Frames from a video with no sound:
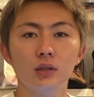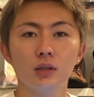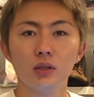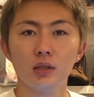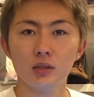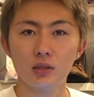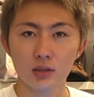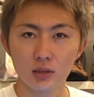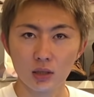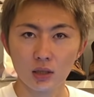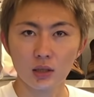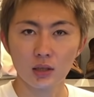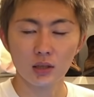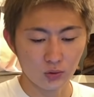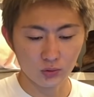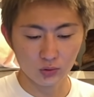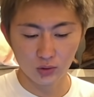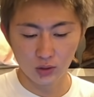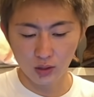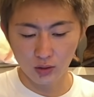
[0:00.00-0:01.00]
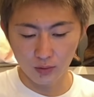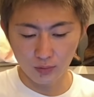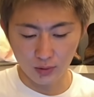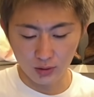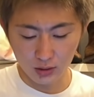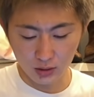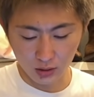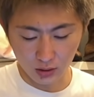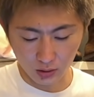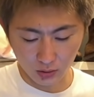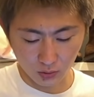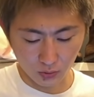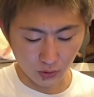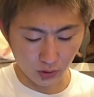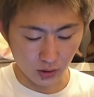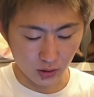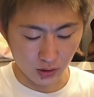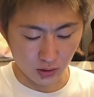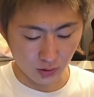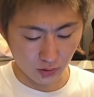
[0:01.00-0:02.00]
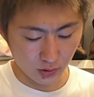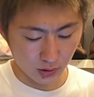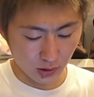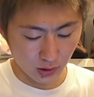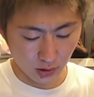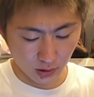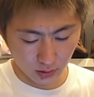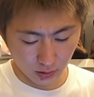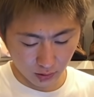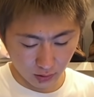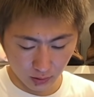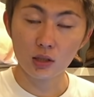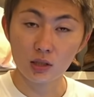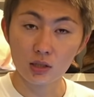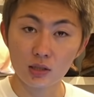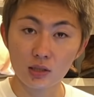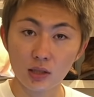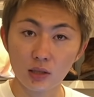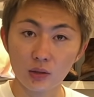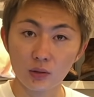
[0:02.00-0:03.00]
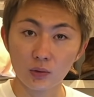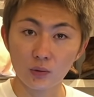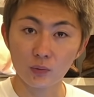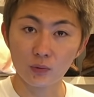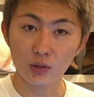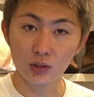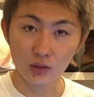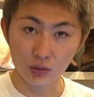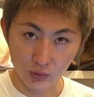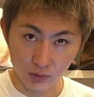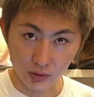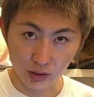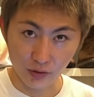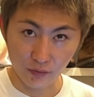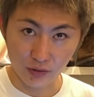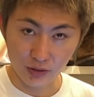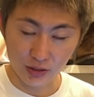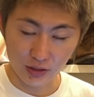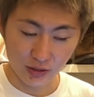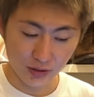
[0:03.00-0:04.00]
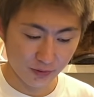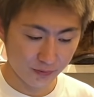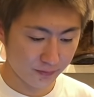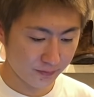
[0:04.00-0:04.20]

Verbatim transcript: やつねこの顔マジかっこいいエイジングした1歳おめでとうございます